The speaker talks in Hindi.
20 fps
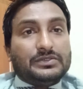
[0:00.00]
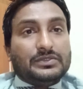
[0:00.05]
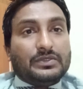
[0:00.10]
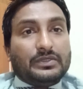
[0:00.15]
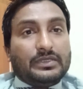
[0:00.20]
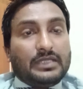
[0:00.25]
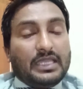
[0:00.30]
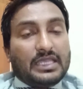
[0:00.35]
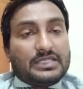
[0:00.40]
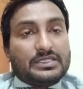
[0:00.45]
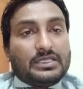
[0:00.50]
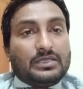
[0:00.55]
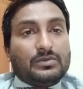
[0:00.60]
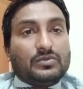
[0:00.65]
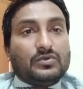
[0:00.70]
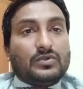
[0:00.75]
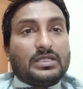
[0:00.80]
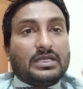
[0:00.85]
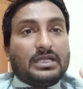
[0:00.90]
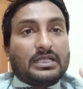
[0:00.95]
जो ऐसे
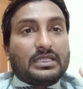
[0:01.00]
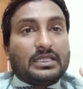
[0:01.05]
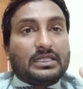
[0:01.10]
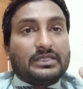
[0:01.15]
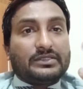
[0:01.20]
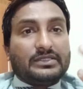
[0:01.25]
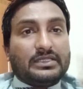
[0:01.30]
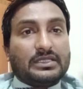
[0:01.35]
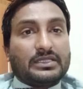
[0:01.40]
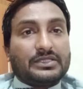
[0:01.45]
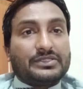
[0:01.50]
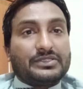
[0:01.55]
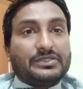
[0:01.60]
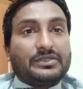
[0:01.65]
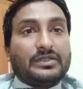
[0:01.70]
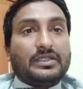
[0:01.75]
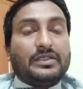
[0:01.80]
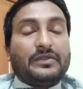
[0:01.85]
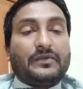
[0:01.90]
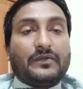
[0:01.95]
मुंह उठा के किसी ना किसी
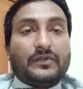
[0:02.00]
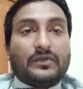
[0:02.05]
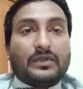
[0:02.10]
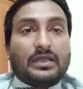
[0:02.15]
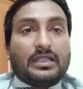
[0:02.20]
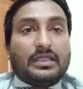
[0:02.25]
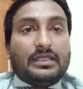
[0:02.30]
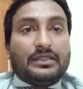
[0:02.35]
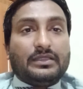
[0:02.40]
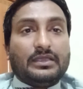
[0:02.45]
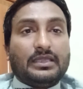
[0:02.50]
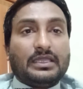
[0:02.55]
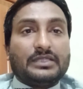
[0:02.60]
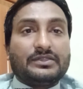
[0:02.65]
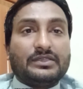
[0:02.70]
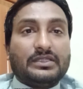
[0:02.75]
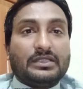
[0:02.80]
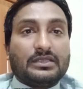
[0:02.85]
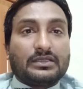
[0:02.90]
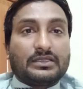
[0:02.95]
को इंटरव्यू कर लेते हैं
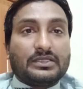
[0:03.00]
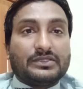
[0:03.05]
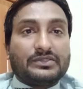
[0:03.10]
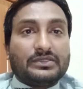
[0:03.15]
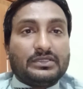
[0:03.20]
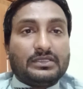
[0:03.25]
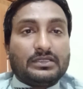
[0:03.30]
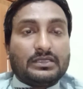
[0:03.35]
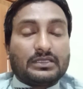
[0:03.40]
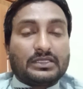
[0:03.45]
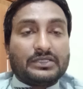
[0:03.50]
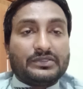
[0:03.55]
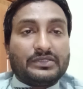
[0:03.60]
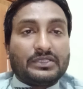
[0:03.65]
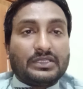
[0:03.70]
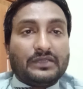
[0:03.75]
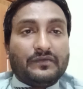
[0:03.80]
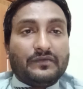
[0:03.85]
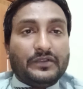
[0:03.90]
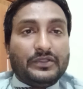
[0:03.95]
ऐसे ना किसी न
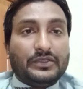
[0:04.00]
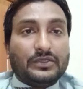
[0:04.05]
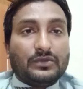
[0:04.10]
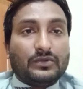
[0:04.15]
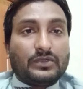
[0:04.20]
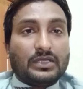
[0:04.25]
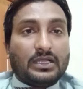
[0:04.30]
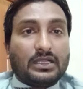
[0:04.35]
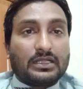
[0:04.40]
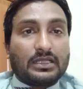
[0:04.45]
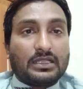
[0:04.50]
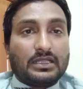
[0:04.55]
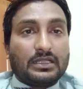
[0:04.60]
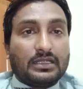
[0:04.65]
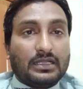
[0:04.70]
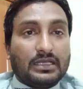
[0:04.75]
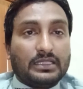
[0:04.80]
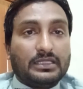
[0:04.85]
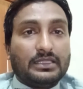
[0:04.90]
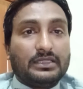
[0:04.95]
किसी की वीडियो उठा कर
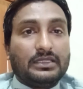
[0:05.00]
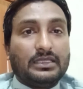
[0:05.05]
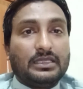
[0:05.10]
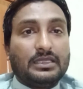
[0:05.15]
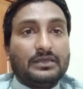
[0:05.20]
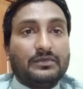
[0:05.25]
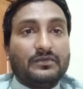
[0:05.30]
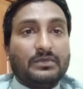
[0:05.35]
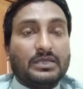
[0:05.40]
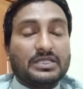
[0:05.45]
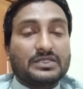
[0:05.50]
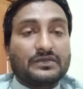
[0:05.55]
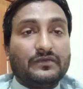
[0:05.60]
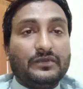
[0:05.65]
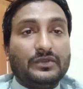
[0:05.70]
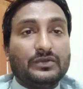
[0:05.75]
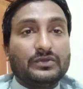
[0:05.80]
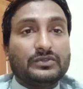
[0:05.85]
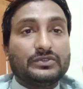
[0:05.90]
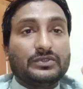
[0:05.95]
लगा देते हैं बस
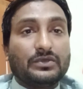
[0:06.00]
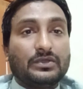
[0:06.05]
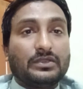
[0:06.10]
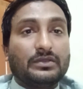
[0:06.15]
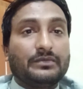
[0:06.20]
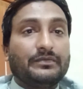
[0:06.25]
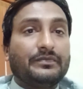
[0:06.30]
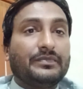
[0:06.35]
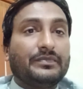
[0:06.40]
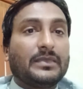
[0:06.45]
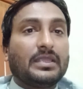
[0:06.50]
व्यूज़ और